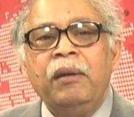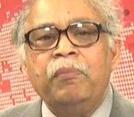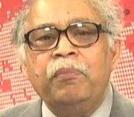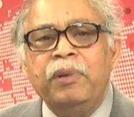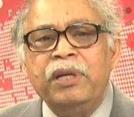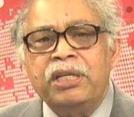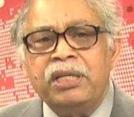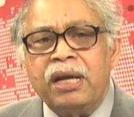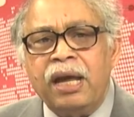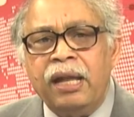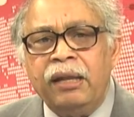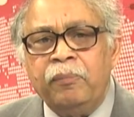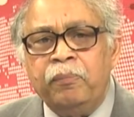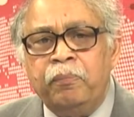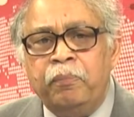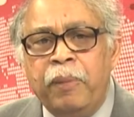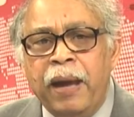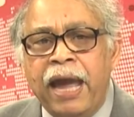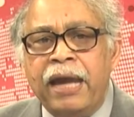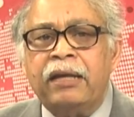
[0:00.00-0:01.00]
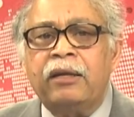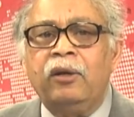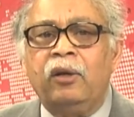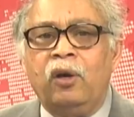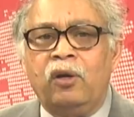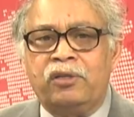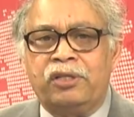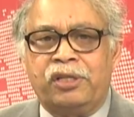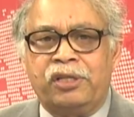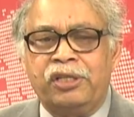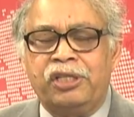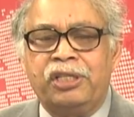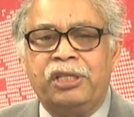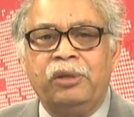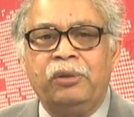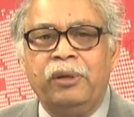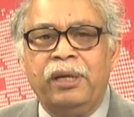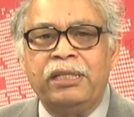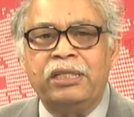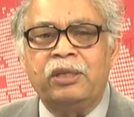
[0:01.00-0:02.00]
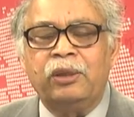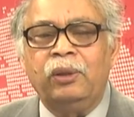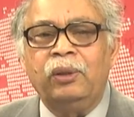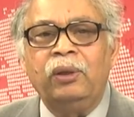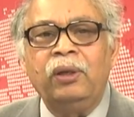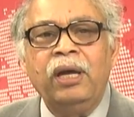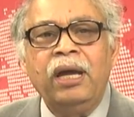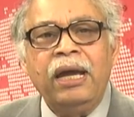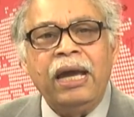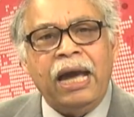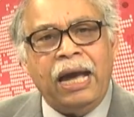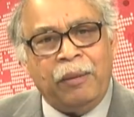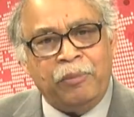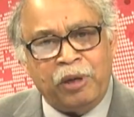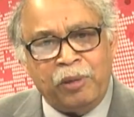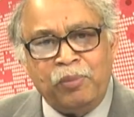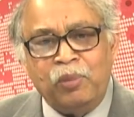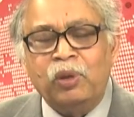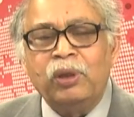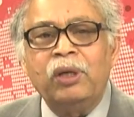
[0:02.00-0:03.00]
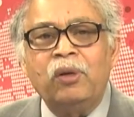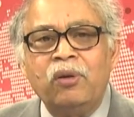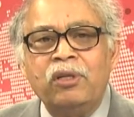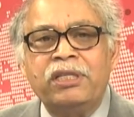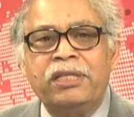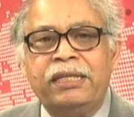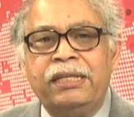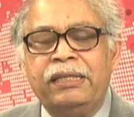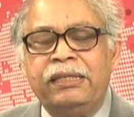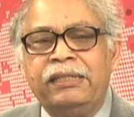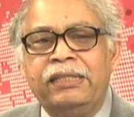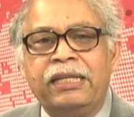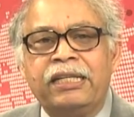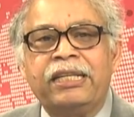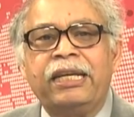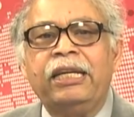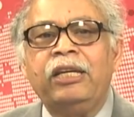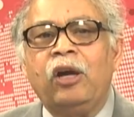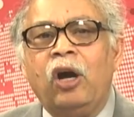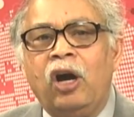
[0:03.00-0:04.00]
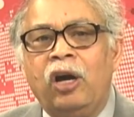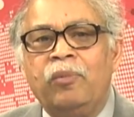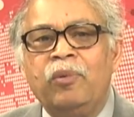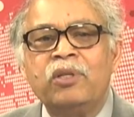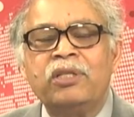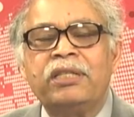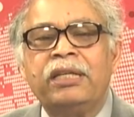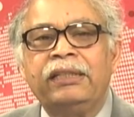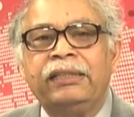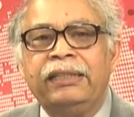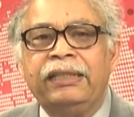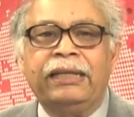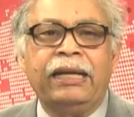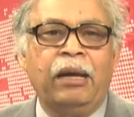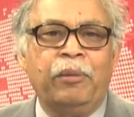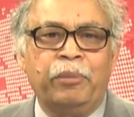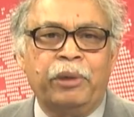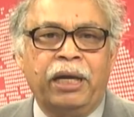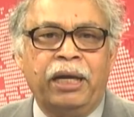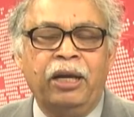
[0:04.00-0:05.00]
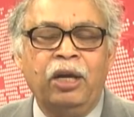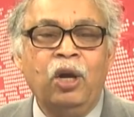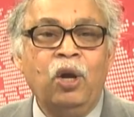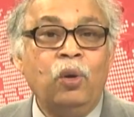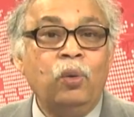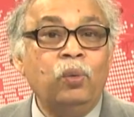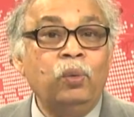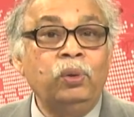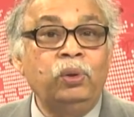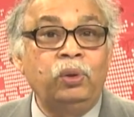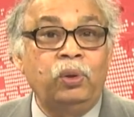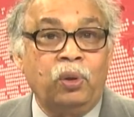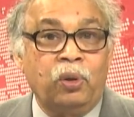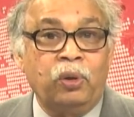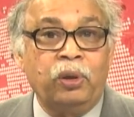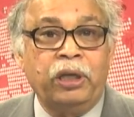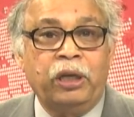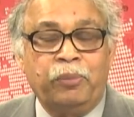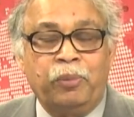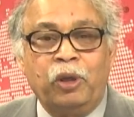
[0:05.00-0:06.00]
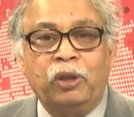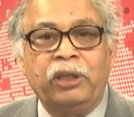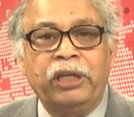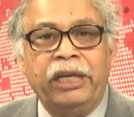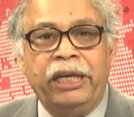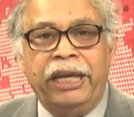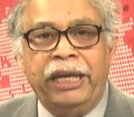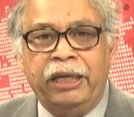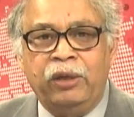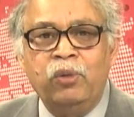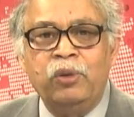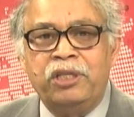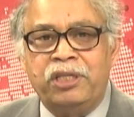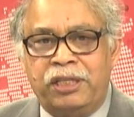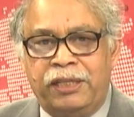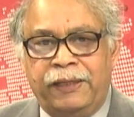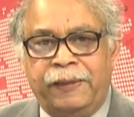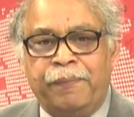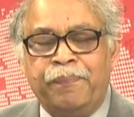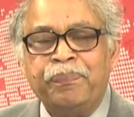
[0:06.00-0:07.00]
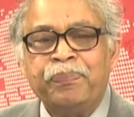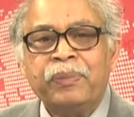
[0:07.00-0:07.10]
বিশাল ব্যাকলগ সৃষ্টি হয়েছিল আমরা মনে করছি যে সেই অবস্থা থেকে আমরা উত্তরণের পথে এগুচ্ছি